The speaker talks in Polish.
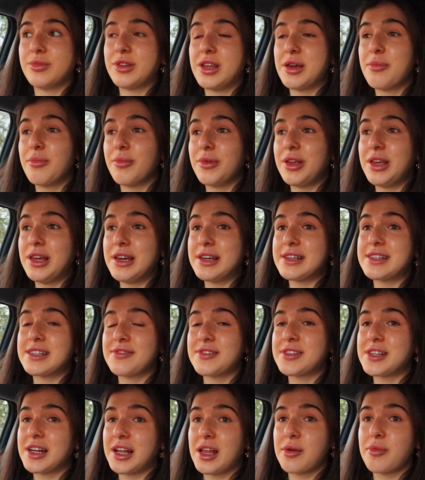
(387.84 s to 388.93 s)
Nie, nie jestem
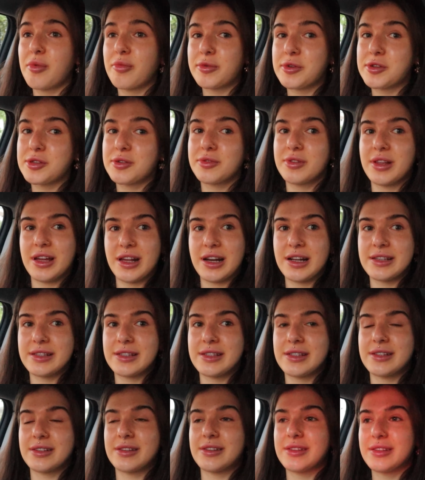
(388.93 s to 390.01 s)
w stanie po prostu
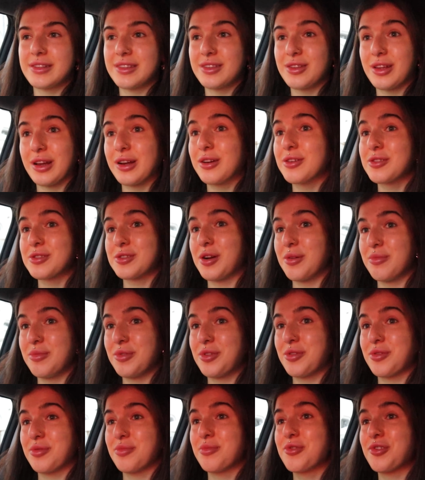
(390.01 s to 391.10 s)
teraz tego
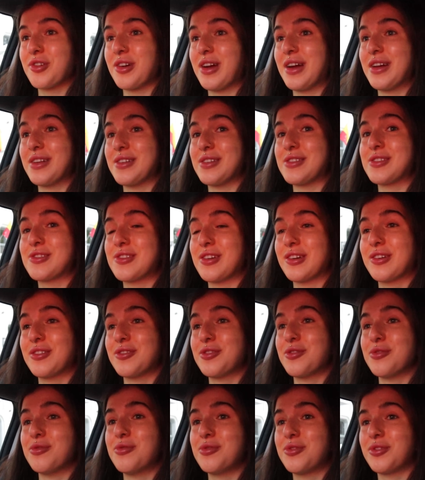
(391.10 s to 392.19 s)
zrobić. Muszę z czegoś
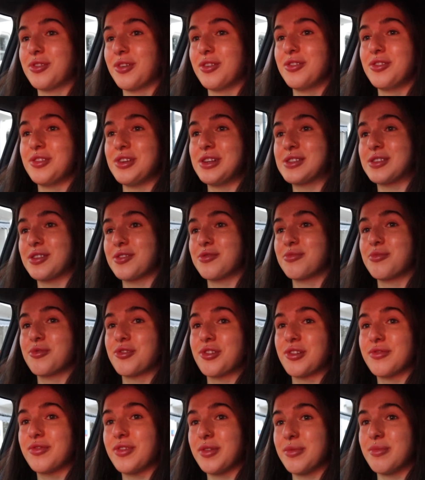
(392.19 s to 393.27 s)
uciąć i coś
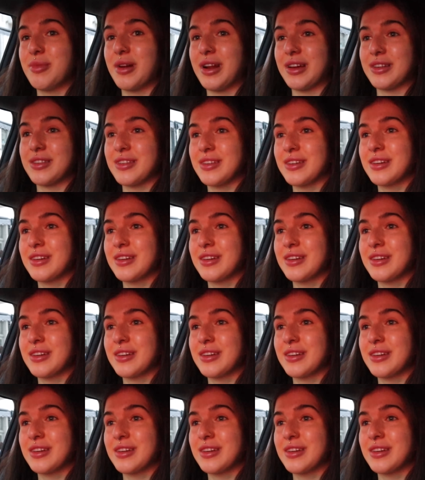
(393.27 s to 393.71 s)
muszę wybrać.